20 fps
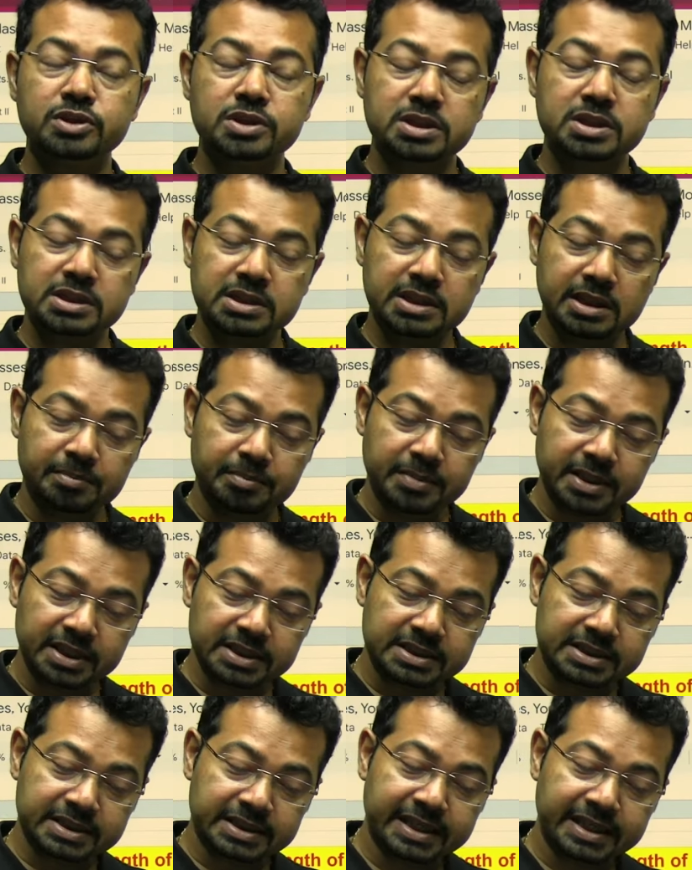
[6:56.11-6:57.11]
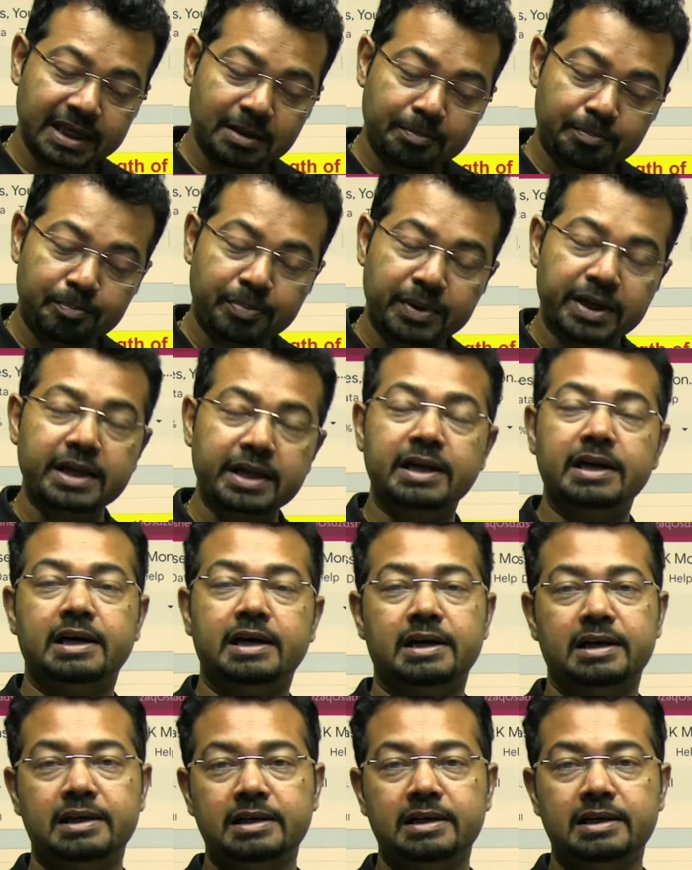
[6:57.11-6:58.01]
समझ के पढ़ना